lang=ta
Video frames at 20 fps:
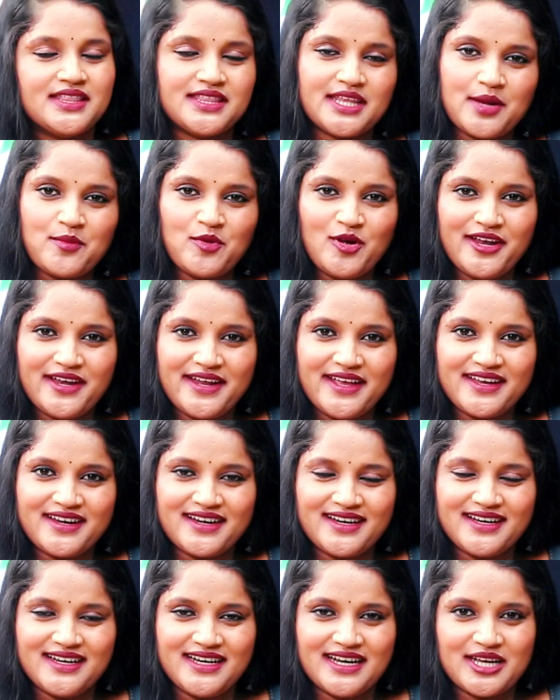திரைமொழி
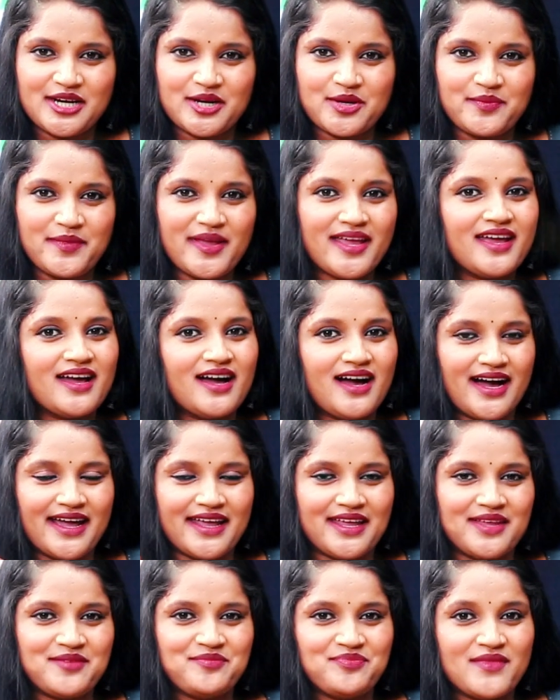நேயர்கள் எல்லாருக்குமே
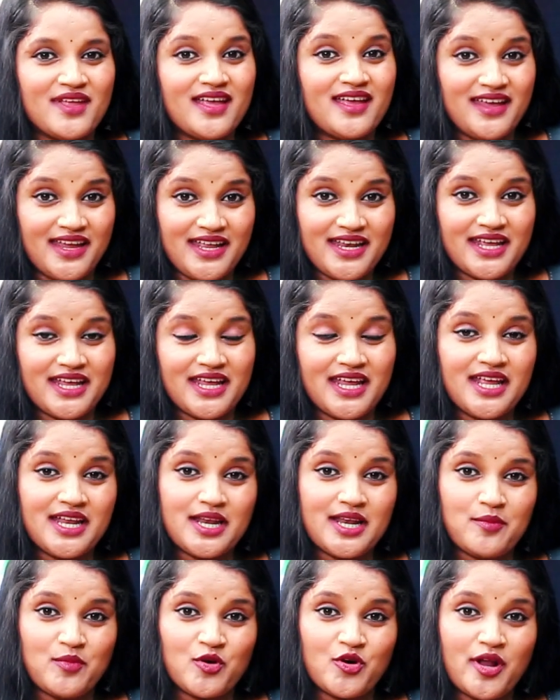ஹாய் இன்னைக்கு
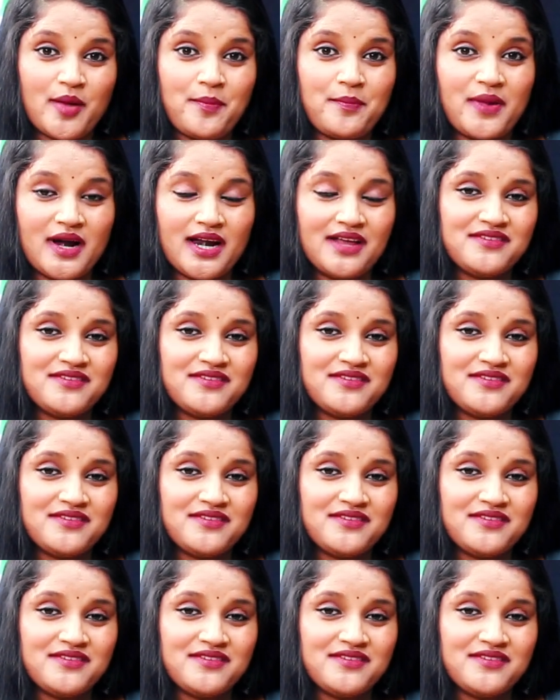நம்ம கூட பல